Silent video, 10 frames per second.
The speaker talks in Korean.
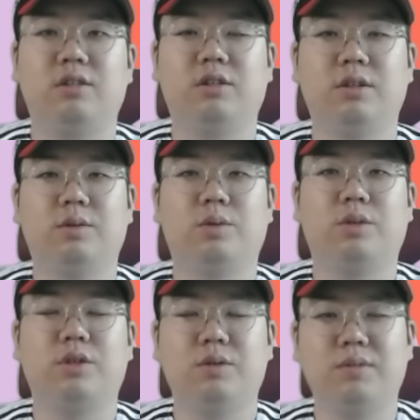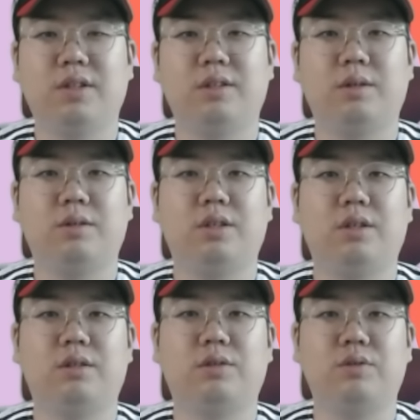그리고 키움 상대로
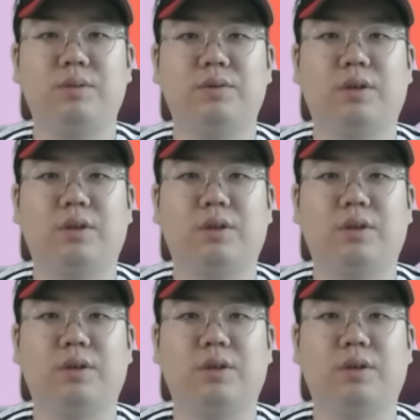시리즈 수입을